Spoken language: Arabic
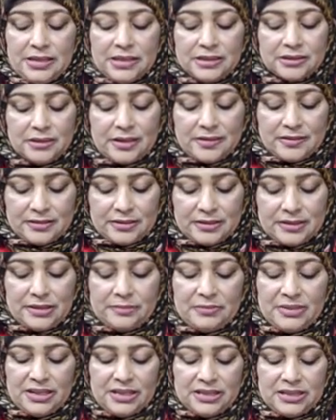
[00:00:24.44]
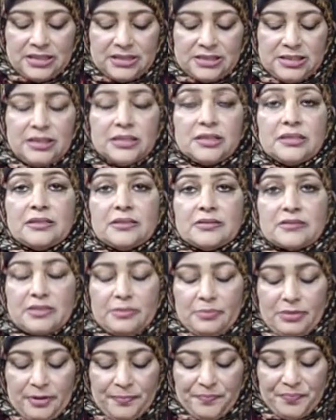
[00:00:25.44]
نظرا لمكانته
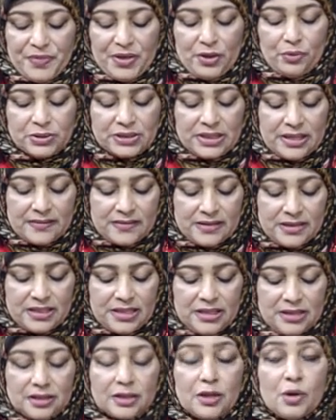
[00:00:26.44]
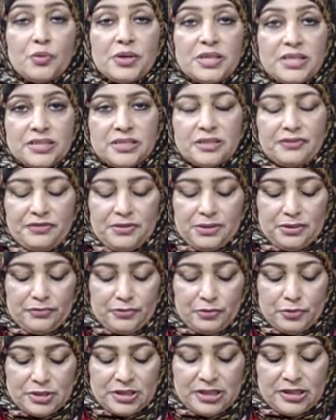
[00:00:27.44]
العظيمة وتأثيره القوي في
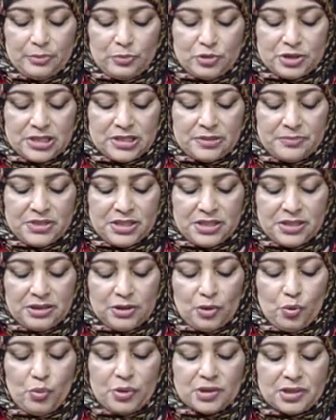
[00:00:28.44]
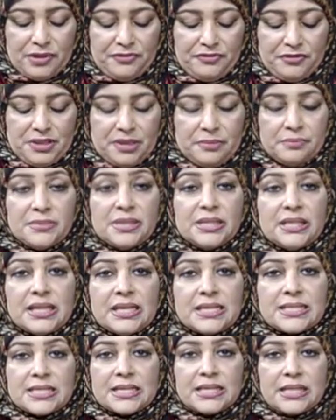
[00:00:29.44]
نفوس المسلمين والرفع من
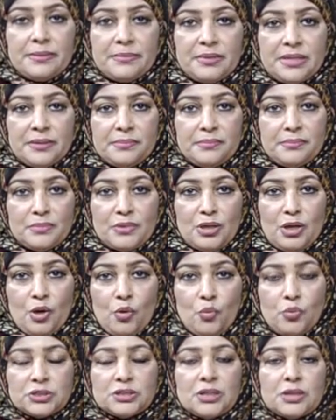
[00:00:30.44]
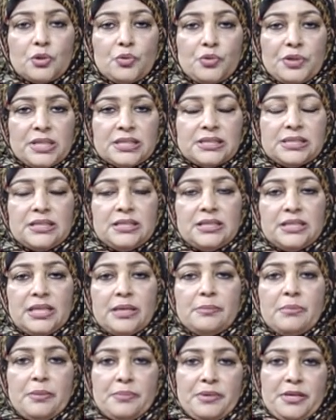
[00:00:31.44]
عزائمهم وتقوية
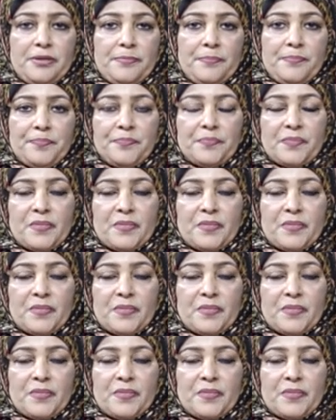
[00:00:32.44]
هممهم